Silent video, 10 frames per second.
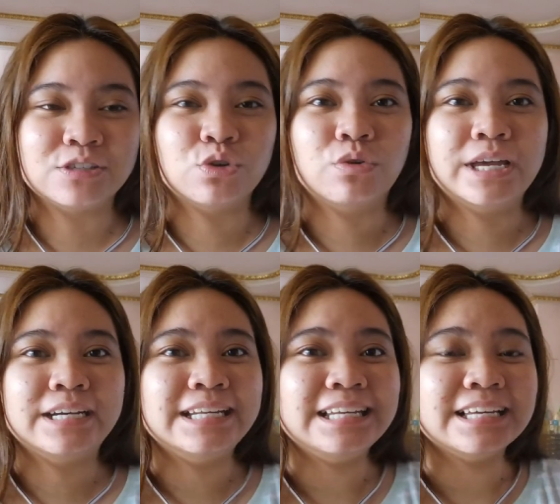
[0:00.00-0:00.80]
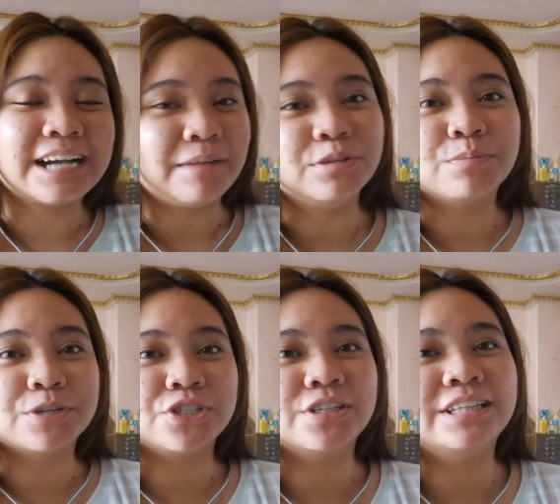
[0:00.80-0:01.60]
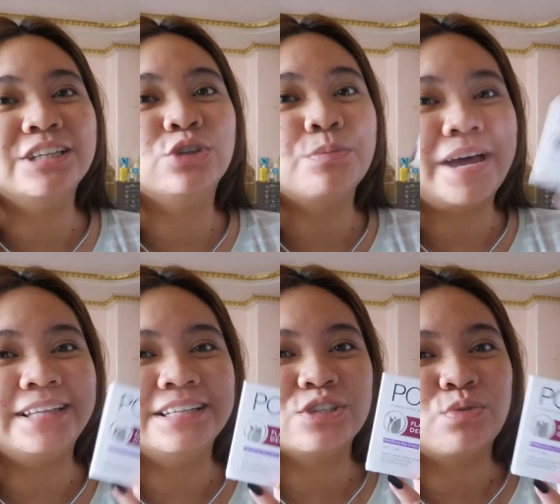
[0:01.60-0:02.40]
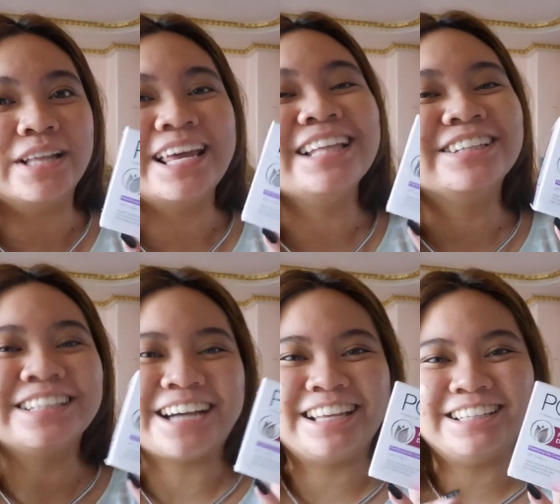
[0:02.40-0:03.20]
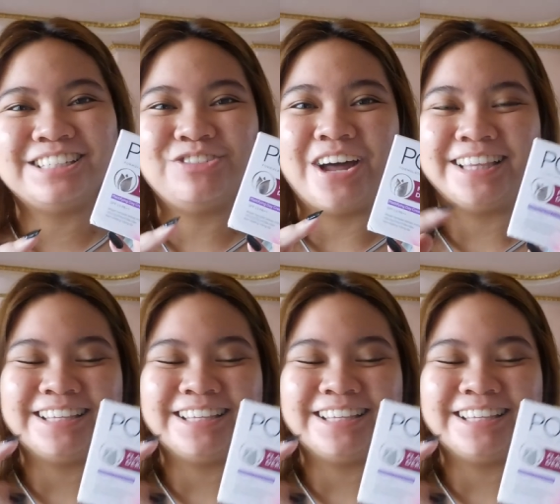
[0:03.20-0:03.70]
So, I really grabbed the opportunity to buy this one and to try this one.